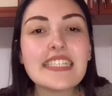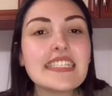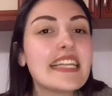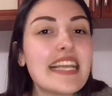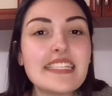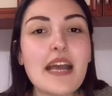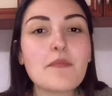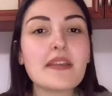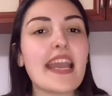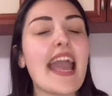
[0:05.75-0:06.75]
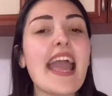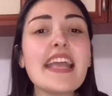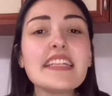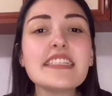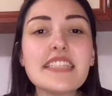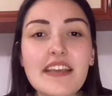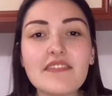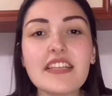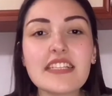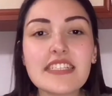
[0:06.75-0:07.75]
Size desem ki en
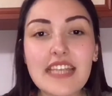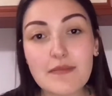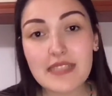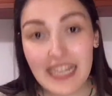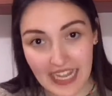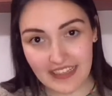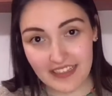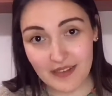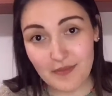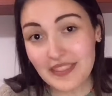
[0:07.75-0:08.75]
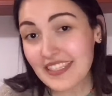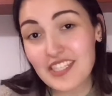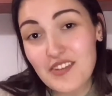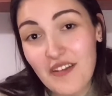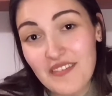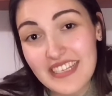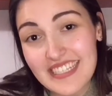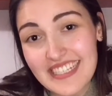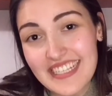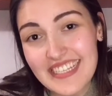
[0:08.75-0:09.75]
sevdiğiniz sebze nedir? Bana ne cevap
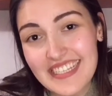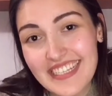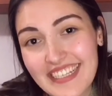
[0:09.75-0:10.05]
verirsiniz?